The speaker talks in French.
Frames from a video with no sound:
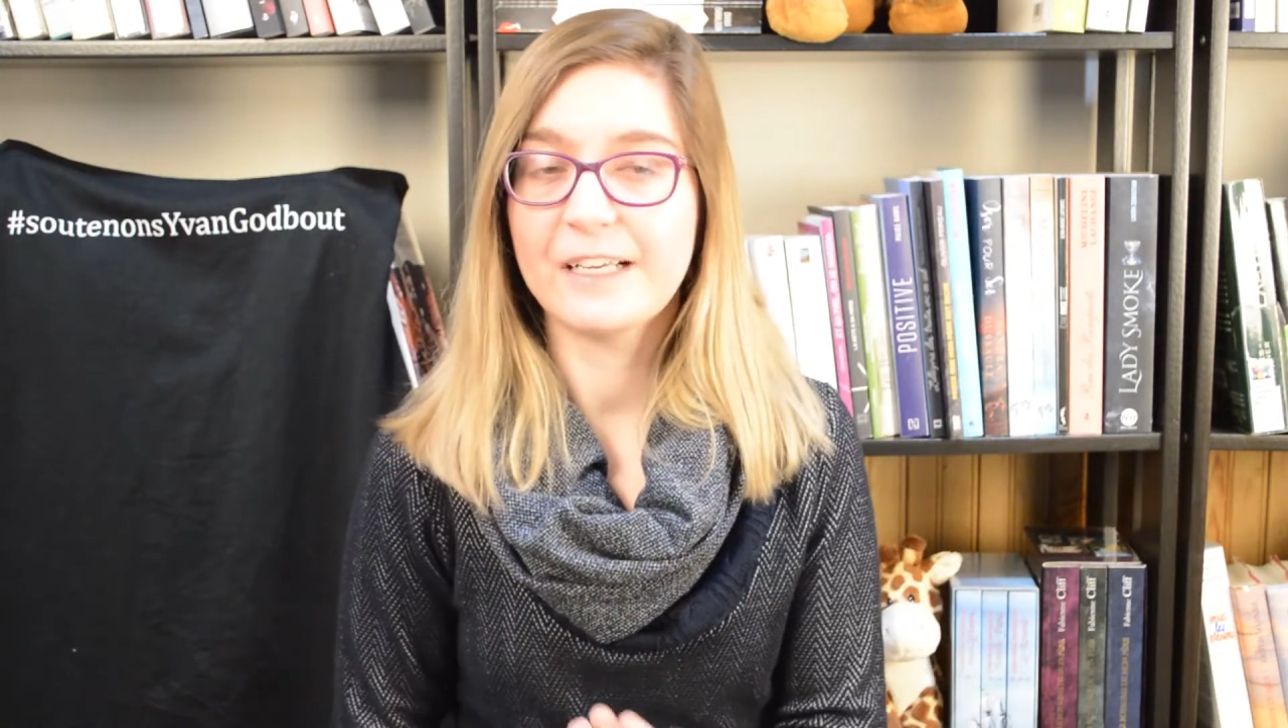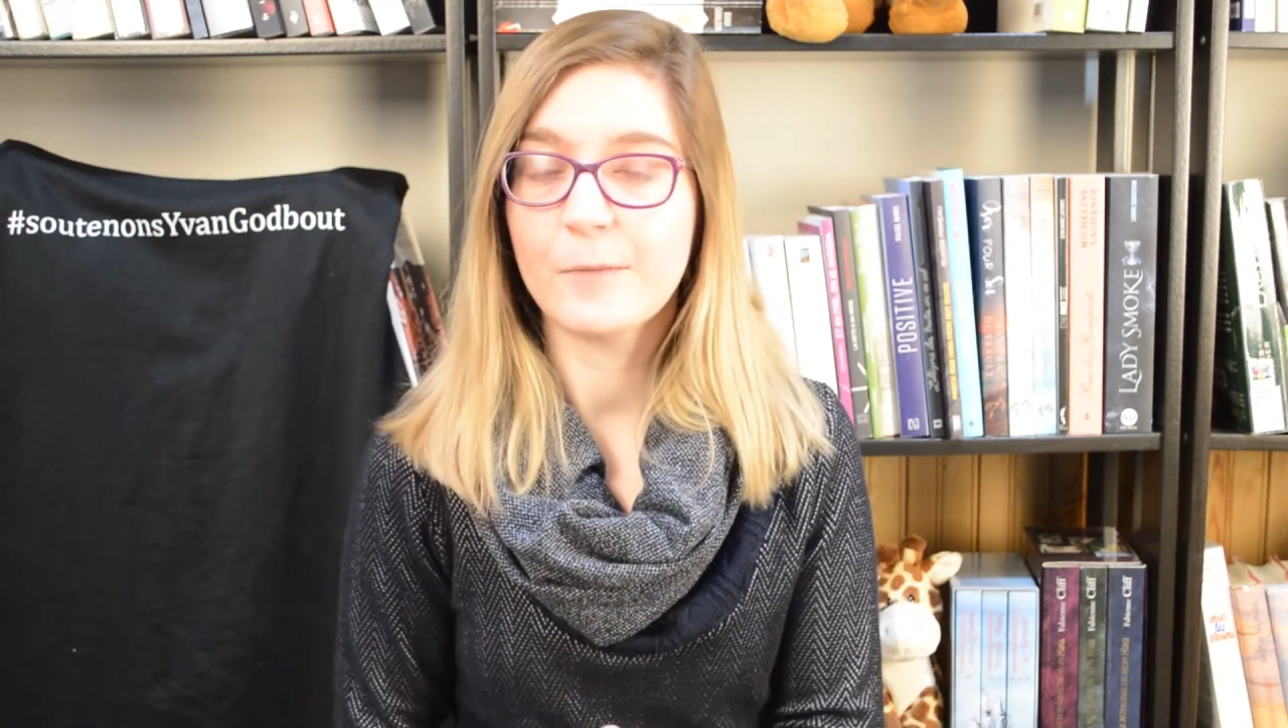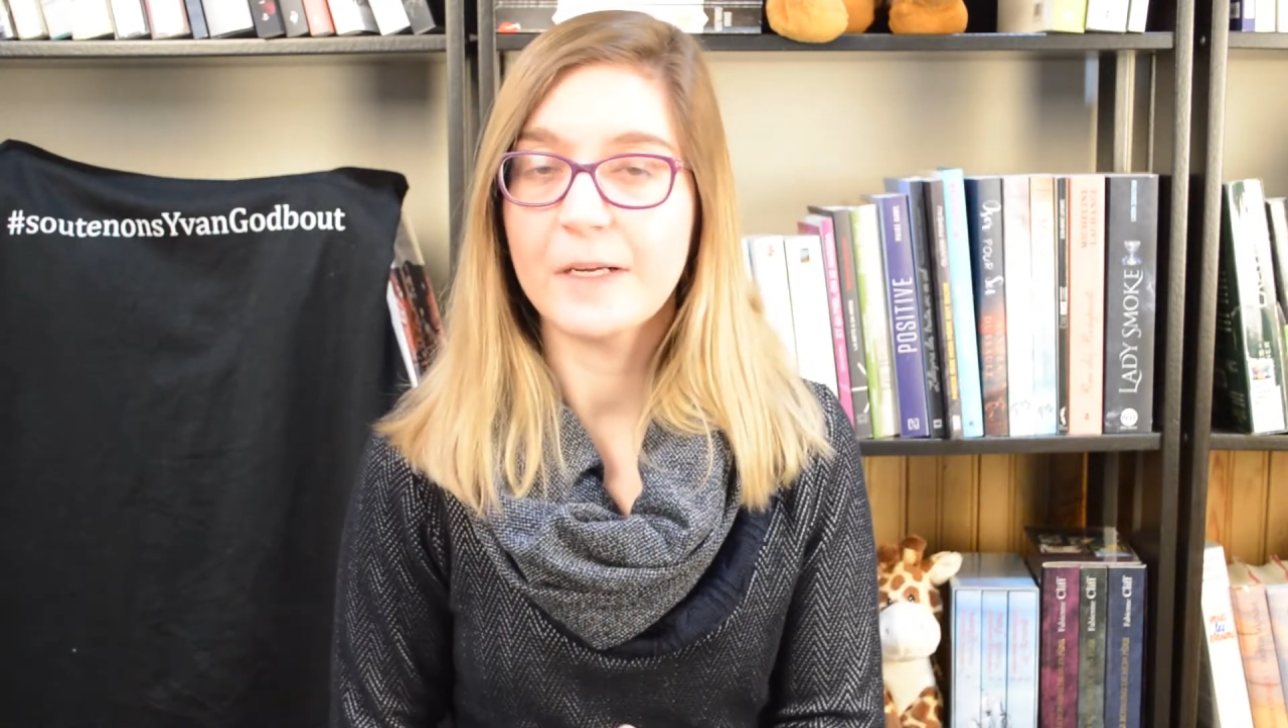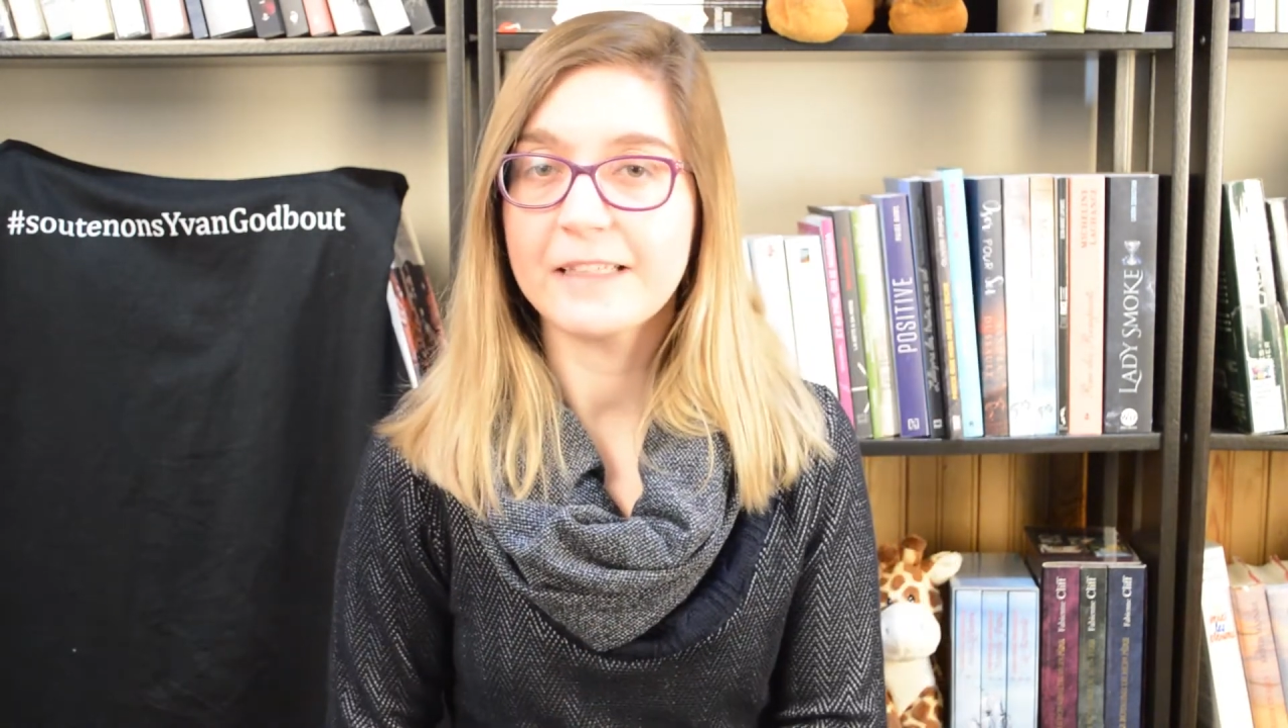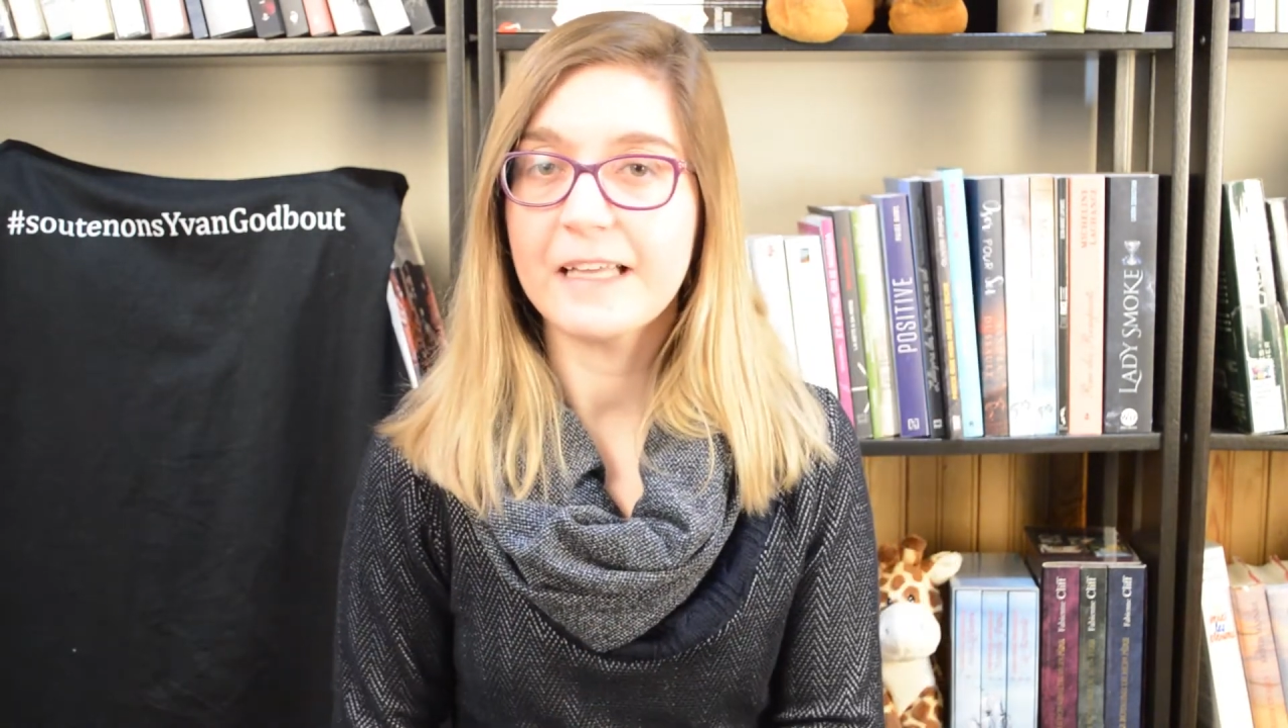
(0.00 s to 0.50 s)
des
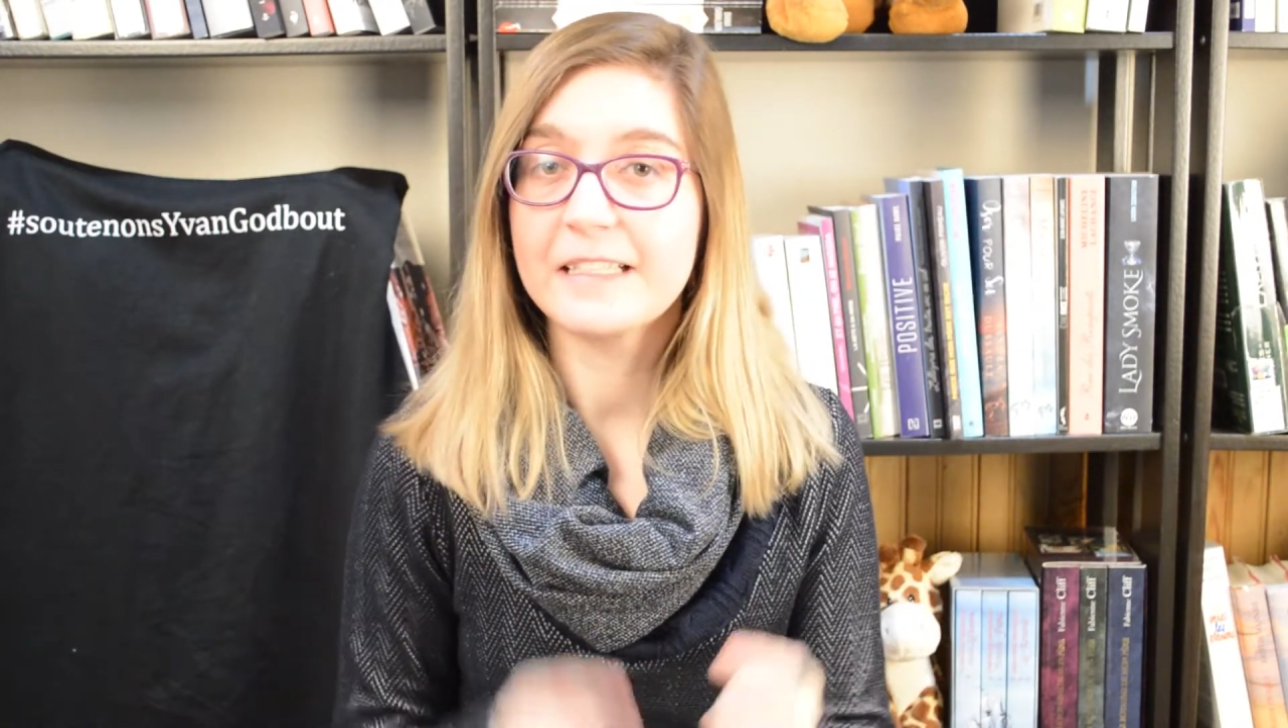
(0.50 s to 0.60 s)
commentaires,